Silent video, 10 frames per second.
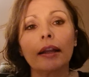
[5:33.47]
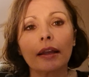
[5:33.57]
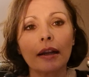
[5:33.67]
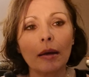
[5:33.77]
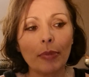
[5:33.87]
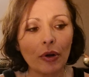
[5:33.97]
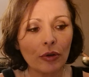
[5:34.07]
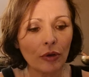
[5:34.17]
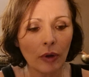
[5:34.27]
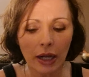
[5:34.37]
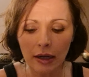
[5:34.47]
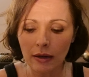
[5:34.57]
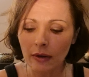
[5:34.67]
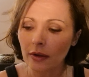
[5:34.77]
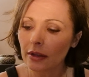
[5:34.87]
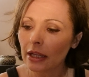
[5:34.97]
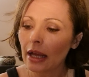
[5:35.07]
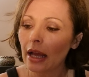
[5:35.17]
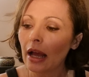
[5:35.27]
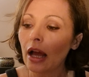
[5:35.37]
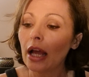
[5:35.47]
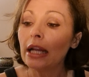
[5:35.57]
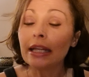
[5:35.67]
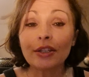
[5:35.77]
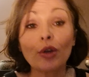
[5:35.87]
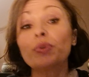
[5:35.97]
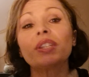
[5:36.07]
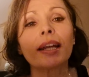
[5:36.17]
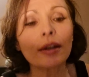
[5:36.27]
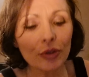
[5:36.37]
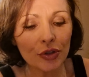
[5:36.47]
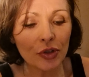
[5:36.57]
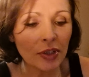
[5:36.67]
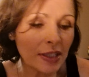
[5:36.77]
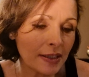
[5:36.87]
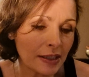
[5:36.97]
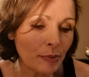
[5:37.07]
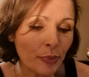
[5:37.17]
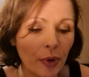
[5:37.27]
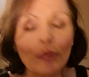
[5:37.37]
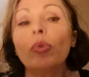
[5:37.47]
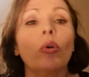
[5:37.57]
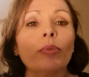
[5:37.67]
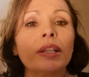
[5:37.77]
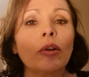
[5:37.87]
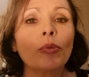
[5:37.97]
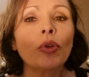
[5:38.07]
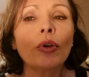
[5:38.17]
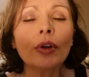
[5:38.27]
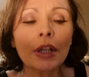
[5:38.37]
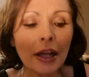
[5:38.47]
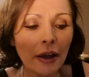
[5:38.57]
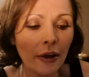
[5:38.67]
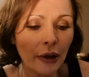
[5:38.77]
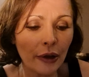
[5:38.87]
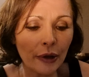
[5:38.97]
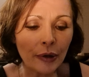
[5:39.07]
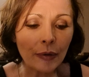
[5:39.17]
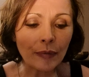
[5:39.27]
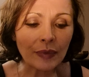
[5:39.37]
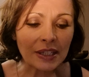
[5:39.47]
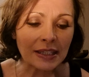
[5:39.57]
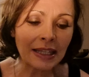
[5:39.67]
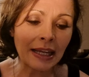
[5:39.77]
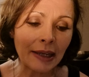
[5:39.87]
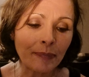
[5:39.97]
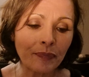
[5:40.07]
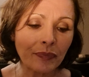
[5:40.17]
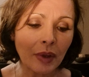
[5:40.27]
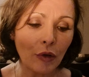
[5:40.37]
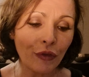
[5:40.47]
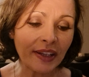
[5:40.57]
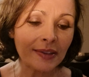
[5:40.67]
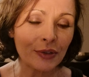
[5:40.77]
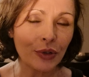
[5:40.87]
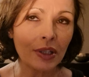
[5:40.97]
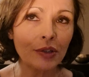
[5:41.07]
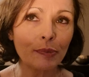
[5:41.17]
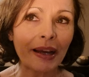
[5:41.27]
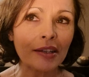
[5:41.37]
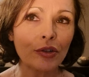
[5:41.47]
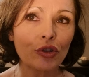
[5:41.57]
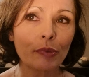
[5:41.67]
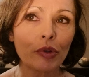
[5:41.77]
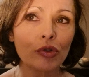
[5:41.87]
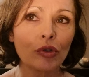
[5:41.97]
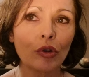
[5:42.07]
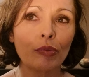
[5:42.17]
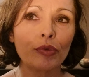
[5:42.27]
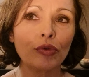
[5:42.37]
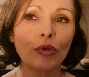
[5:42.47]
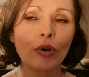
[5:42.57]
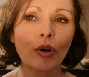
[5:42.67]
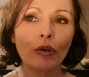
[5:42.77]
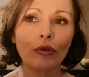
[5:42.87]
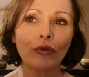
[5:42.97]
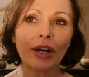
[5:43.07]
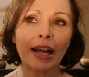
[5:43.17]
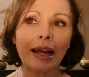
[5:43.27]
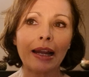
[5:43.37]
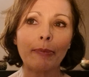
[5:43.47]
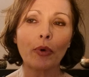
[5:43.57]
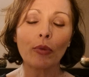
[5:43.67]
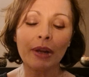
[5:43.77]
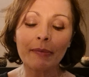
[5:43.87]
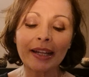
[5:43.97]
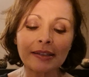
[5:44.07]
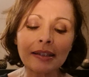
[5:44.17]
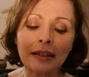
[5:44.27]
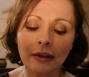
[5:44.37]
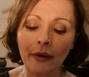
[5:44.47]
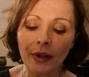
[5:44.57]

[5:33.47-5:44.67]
Quelle la parole de l'oracle les obstacles se dissipent. Bon, tant mieux. Euh, c'est en fait ce qui se passe, je pense plutôt, euh, voilà, la, problématique